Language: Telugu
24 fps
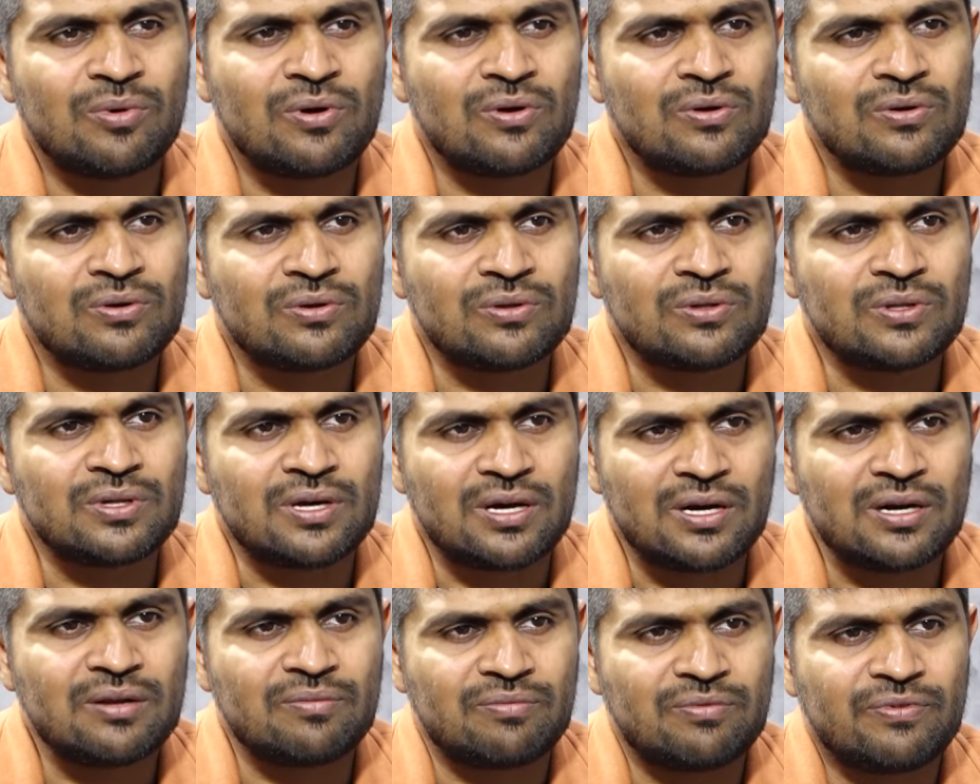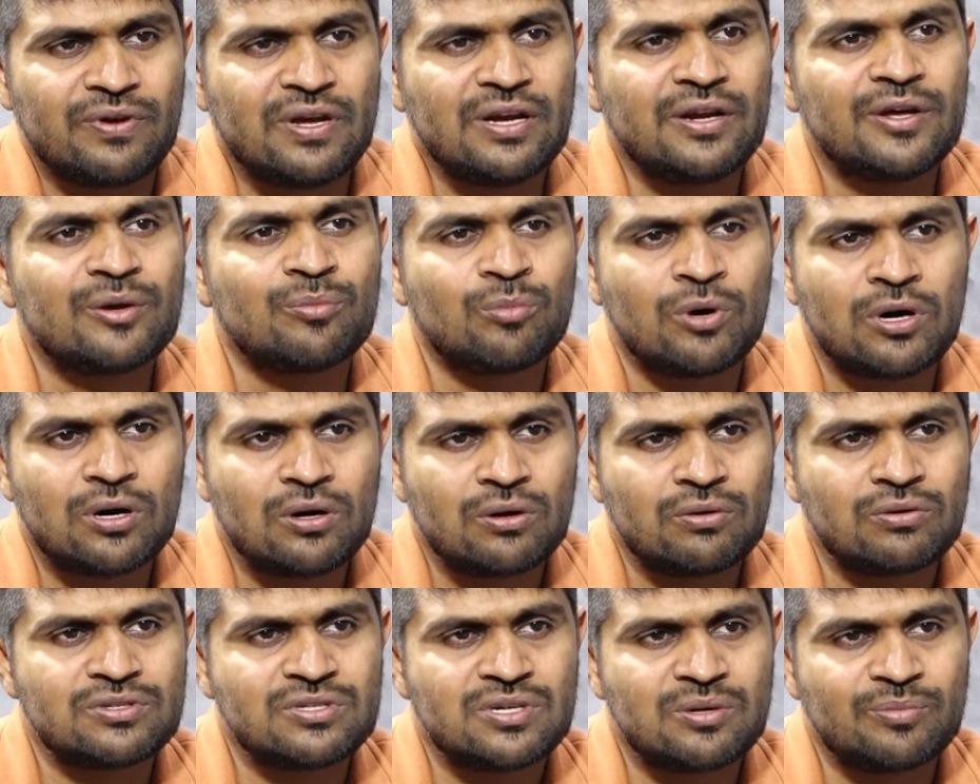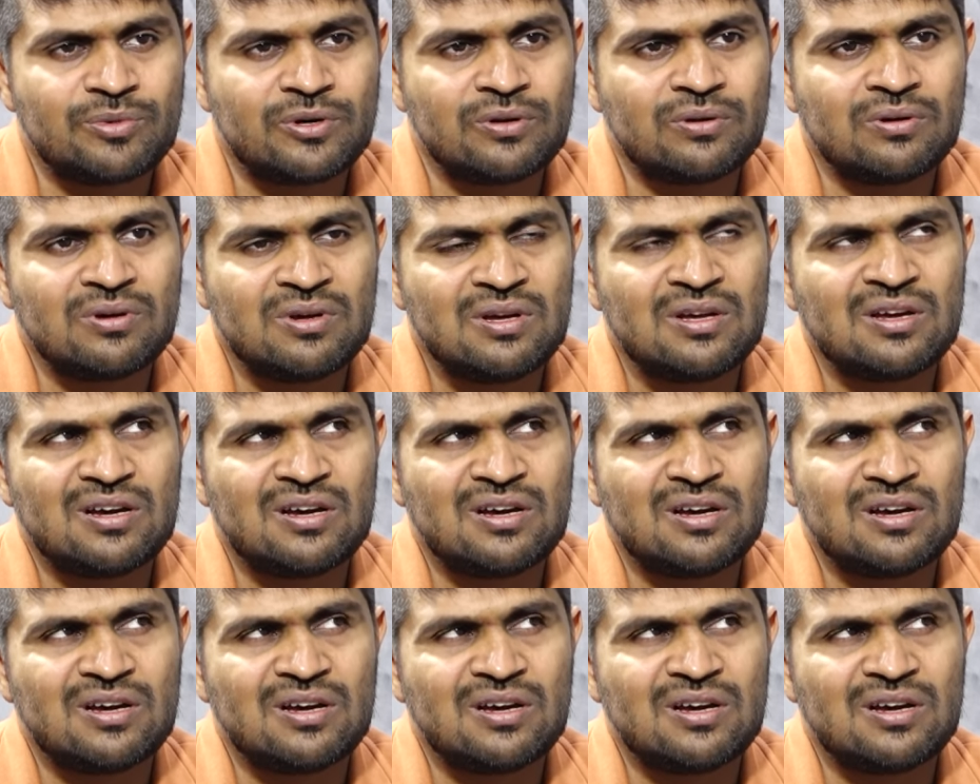బాగుంటుంది అంటే ఫెయిల్యూర్ మోడల్లోకి వచ్చినప్పుడు